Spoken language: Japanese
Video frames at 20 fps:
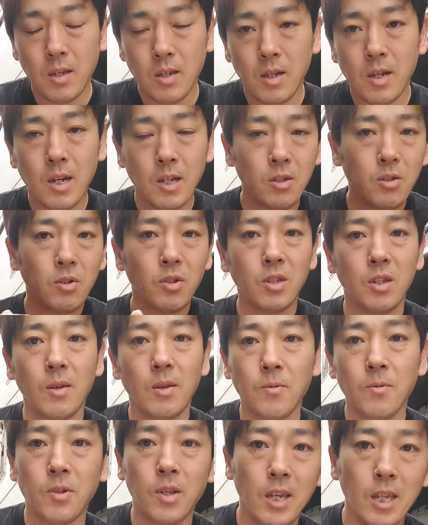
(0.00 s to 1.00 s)
外して
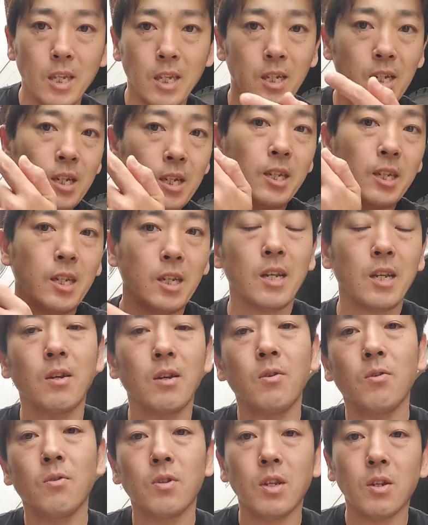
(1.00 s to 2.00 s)
も電気が来てない
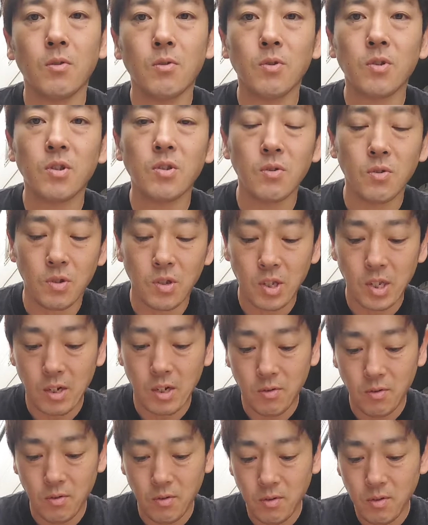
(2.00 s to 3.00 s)
方にオスをつけ
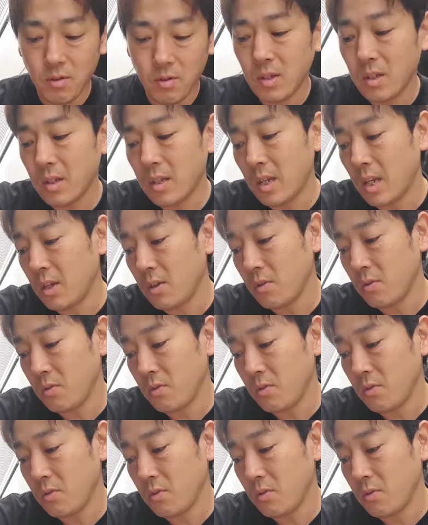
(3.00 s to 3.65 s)
るってい